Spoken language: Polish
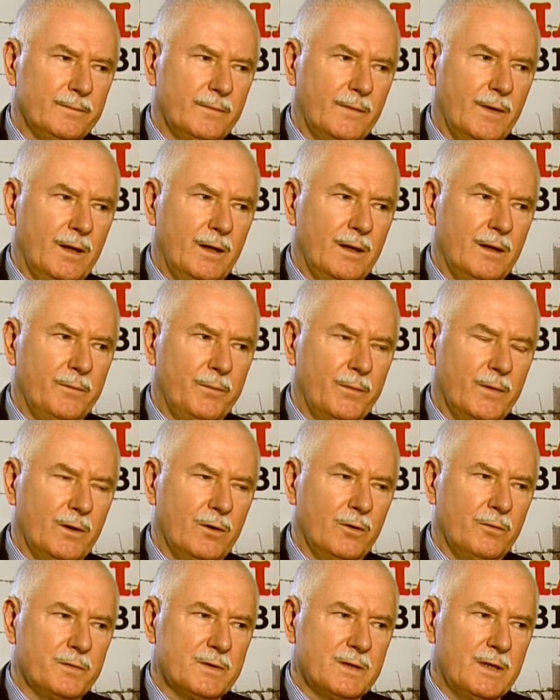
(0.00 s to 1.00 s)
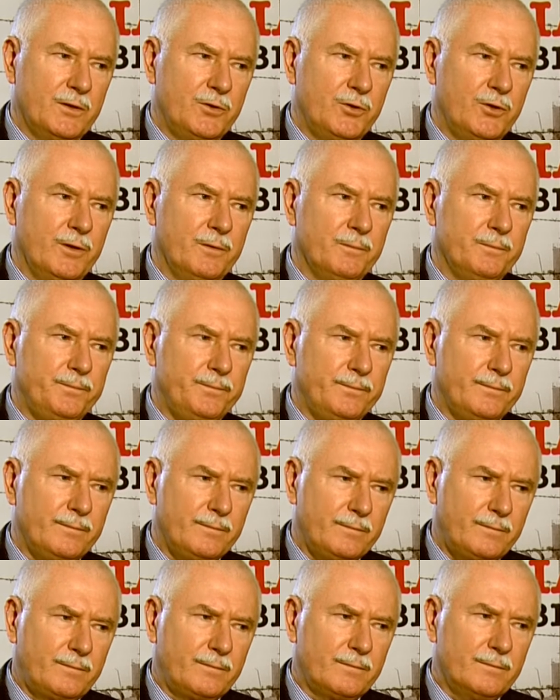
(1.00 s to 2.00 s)
na offsecie,
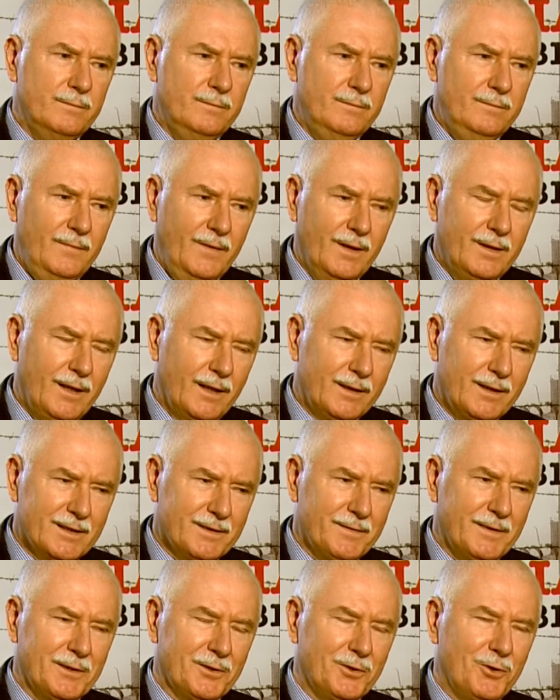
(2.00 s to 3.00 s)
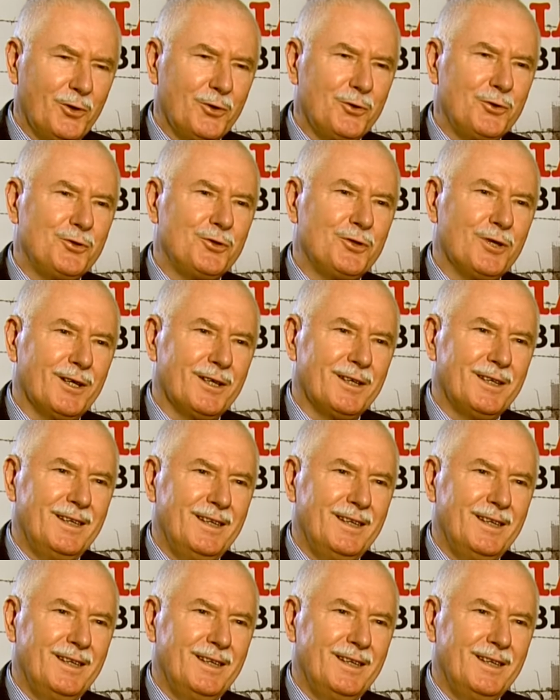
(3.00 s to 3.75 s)
na tak zwanych dojściach,